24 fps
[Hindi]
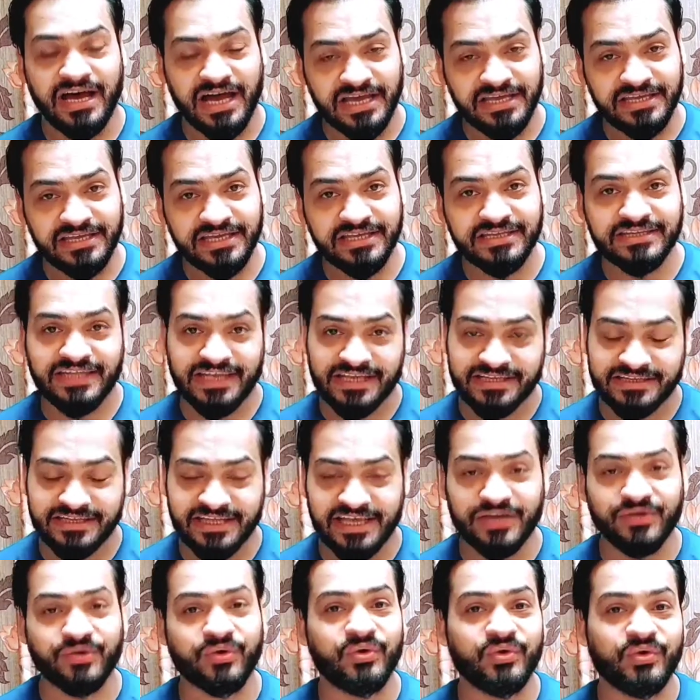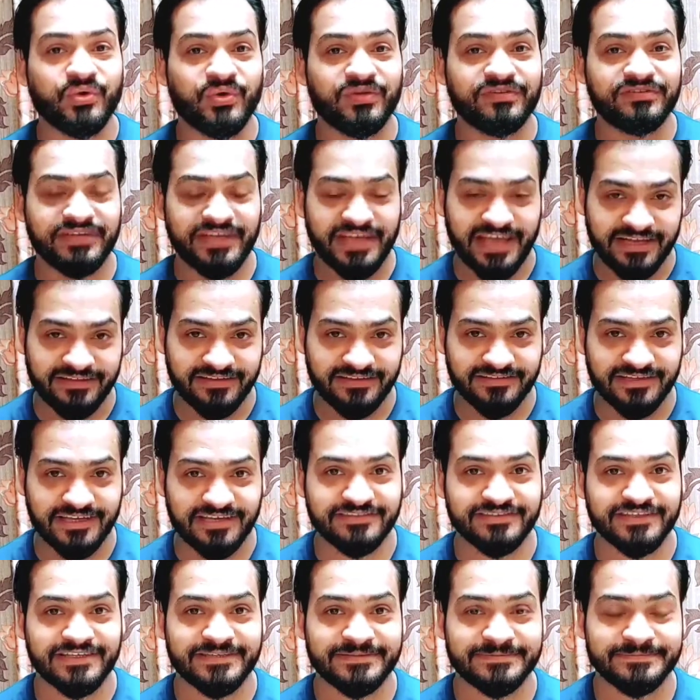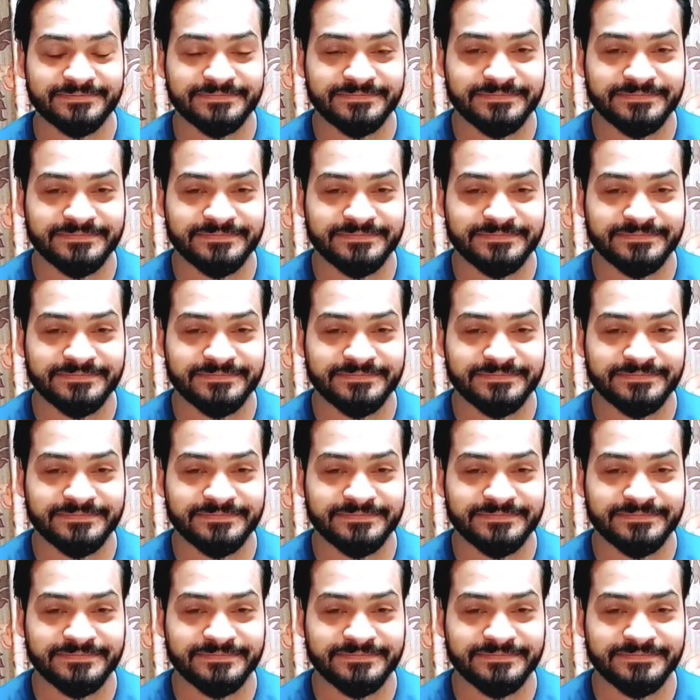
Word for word: आइए देखते हैं कौन कौन सी एक्सरसाइज है